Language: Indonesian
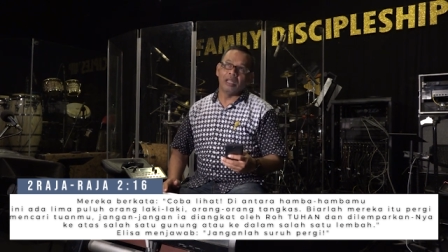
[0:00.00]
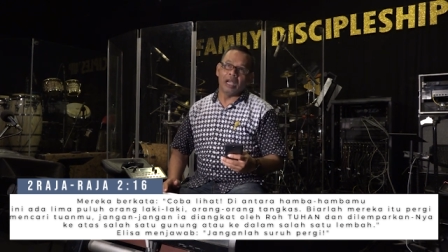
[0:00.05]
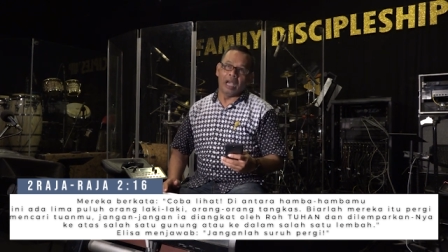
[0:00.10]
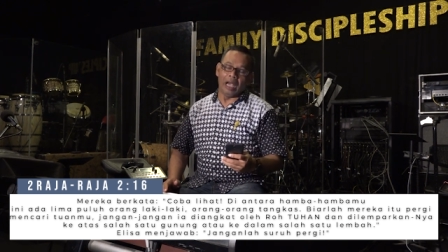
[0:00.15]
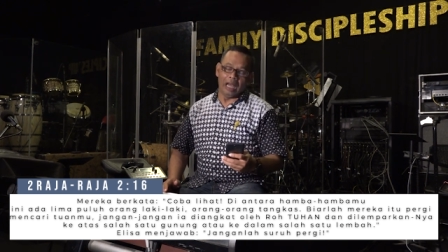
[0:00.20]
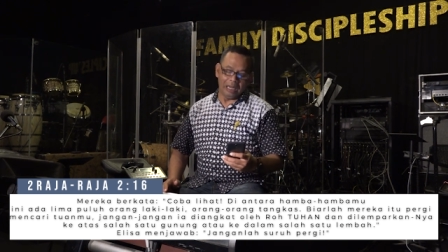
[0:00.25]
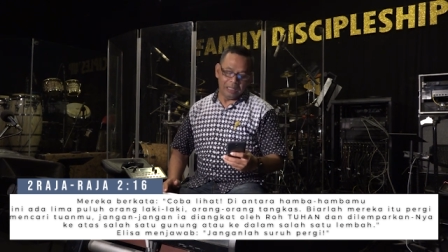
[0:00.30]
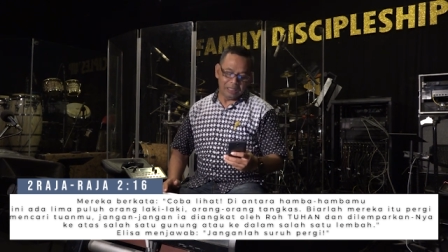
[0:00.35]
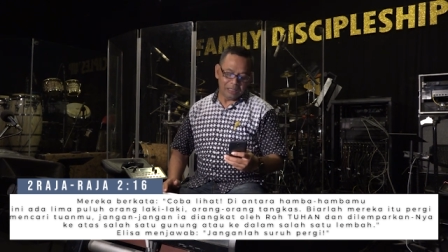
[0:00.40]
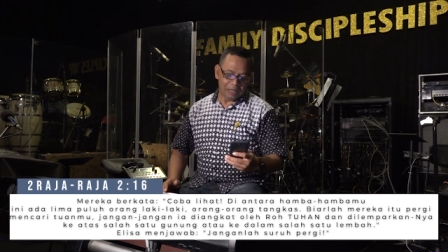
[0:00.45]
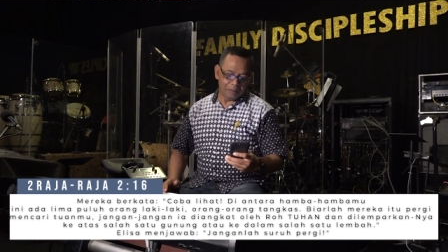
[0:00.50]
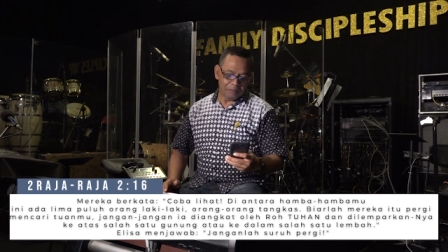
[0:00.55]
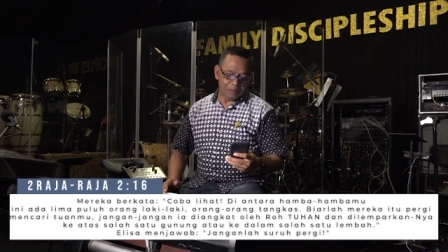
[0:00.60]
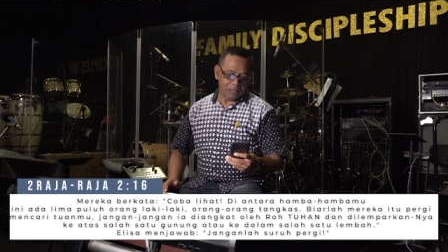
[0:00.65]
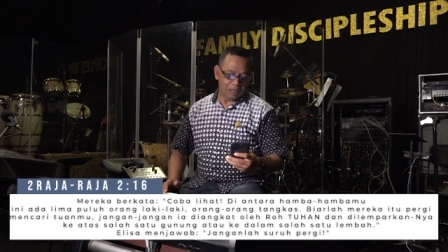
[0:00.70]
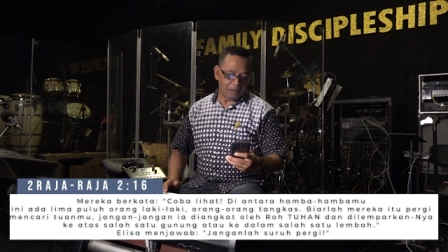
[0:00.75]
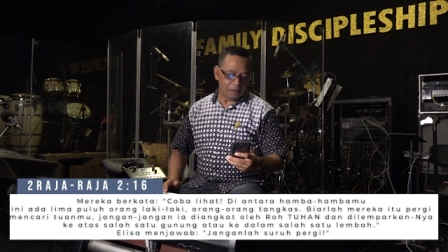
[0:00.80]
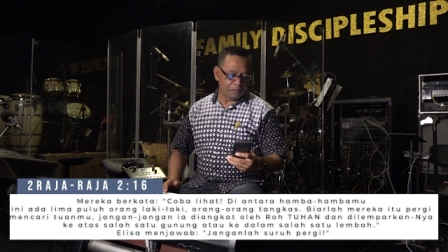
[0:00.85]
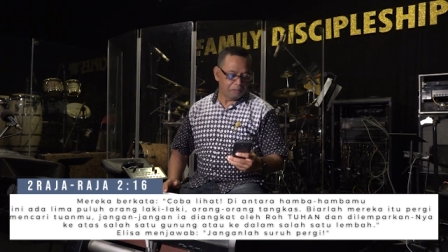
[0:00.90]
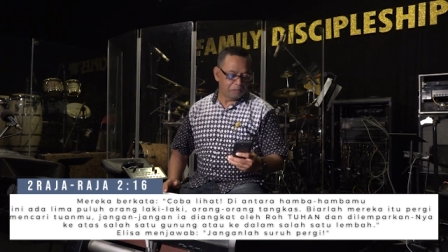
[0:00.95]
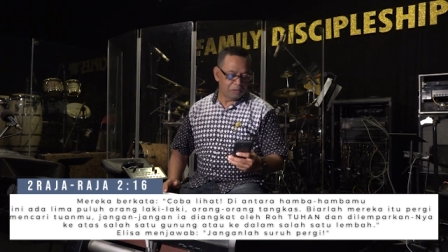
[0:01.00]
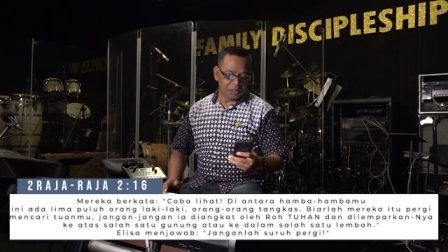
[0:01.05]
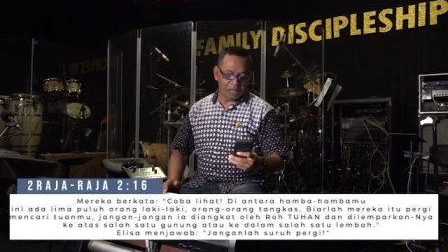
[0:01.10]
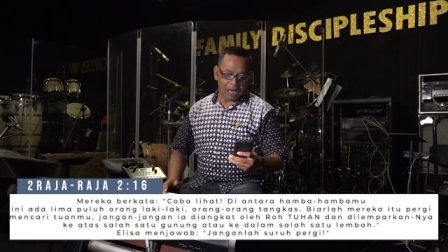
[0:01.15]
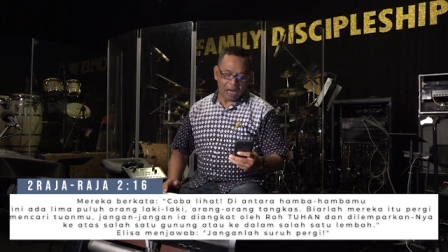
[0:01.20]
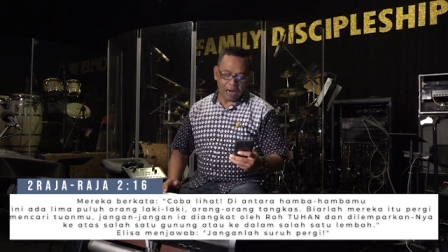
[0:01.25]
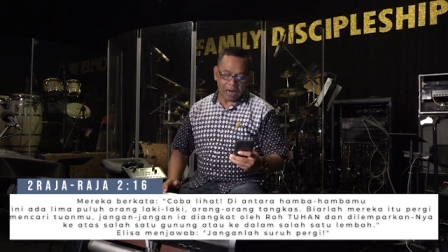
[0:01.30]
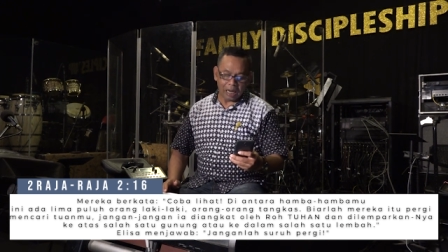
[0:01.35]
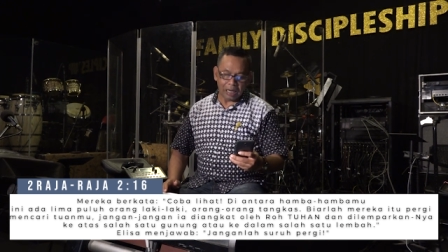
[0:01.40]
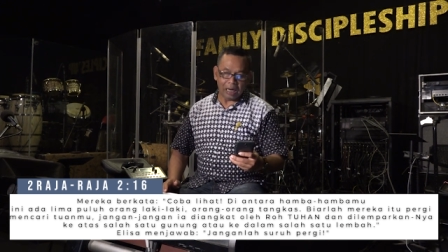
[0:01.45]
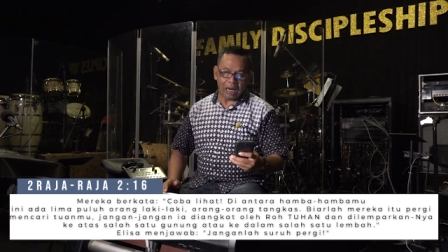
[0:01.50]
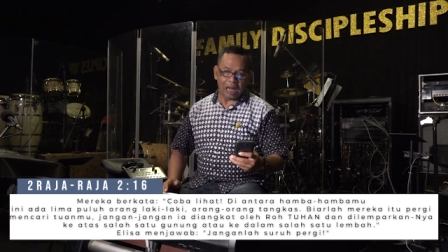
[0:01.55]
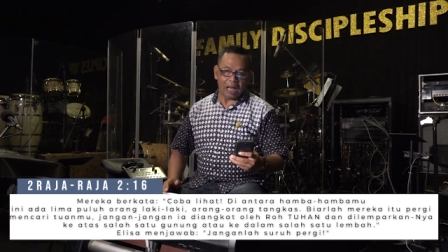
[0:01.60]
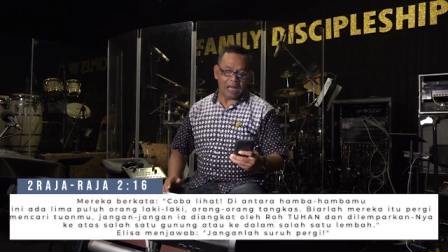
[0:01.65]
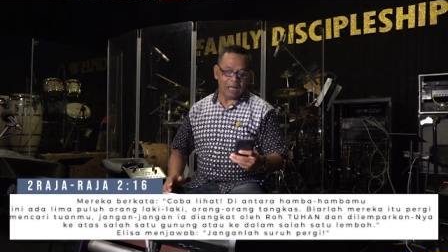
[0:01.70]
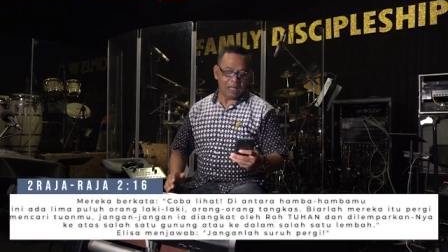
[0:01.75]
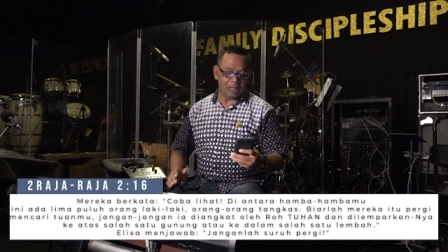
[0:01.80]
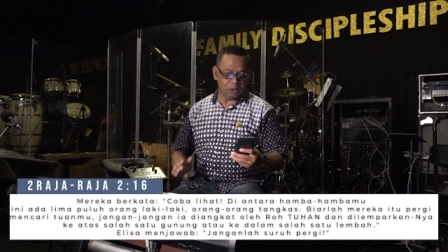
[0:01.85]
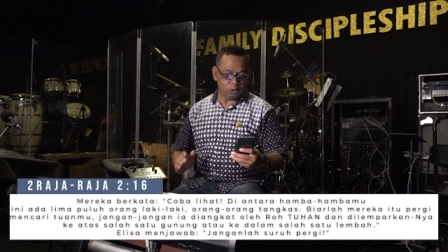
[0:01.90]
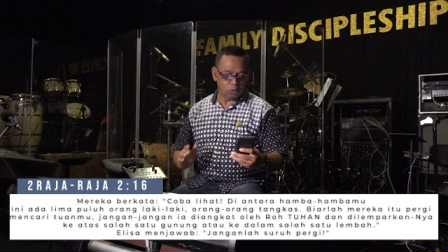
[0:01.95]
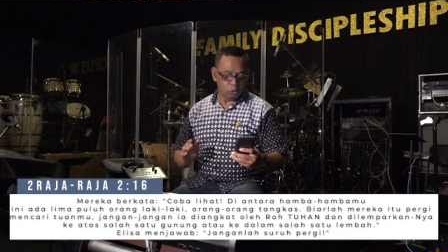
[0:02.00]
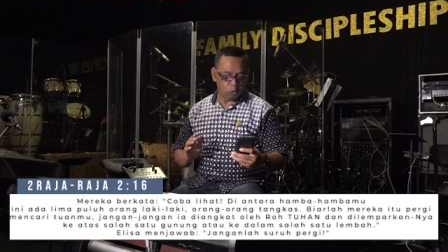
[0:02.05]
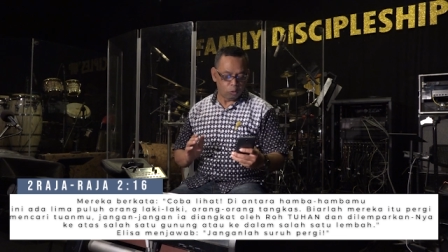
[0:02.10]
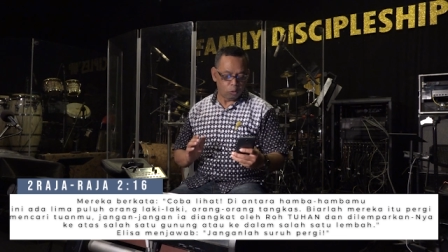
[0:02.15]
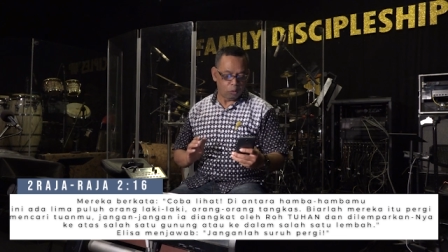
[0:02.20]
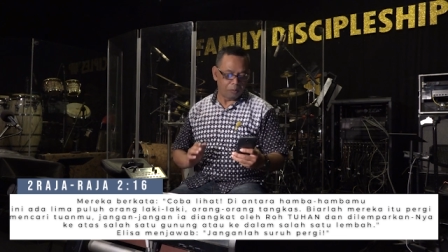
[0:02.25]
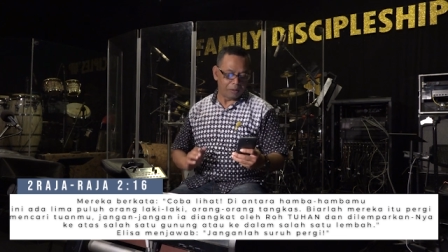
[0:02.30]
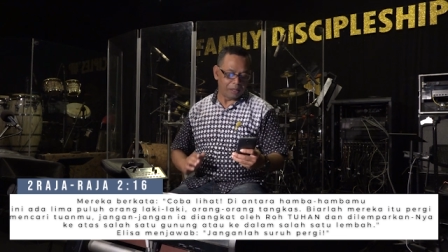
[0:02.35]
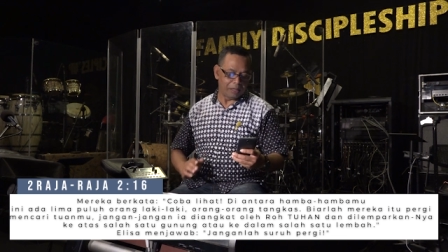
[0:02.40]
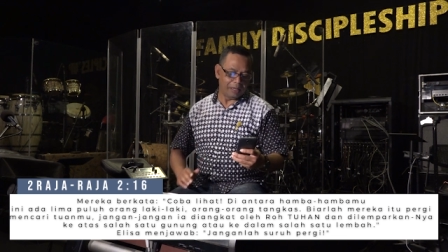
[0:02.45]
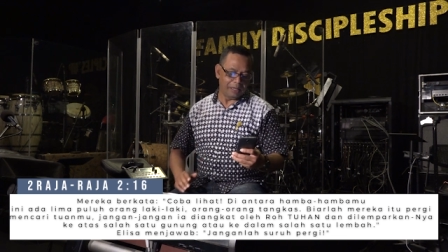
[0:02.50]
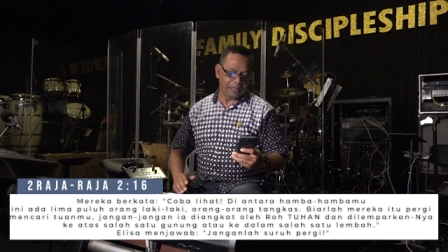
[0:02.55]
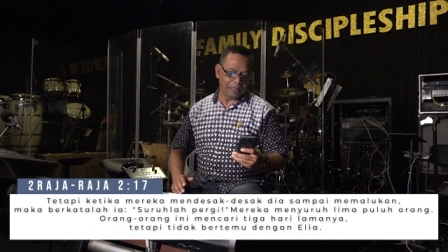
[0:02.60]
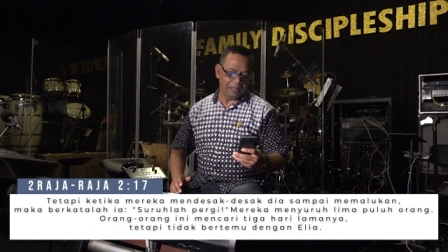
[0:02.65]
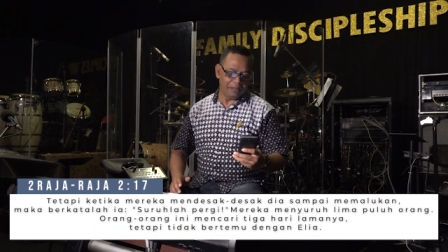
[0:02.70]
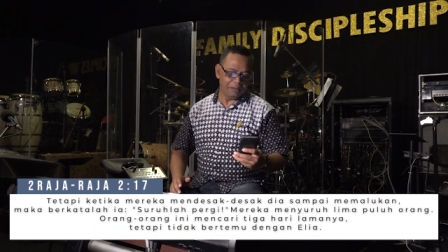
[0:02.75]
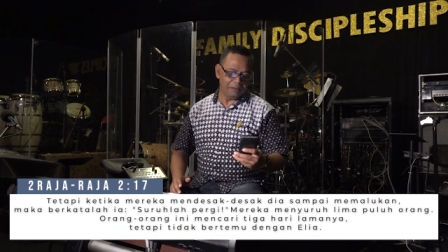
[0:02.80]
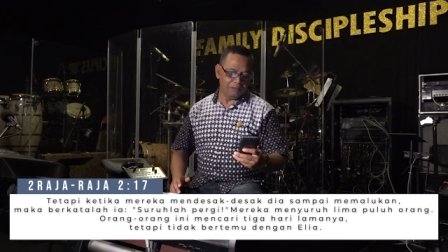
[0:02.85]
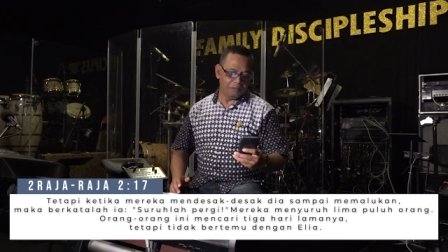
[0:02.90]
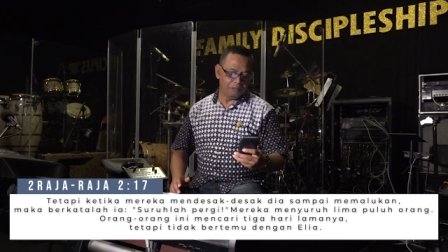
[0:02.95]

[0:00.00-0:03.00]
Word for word: Elisa menjawab, janganlah suruh pergi.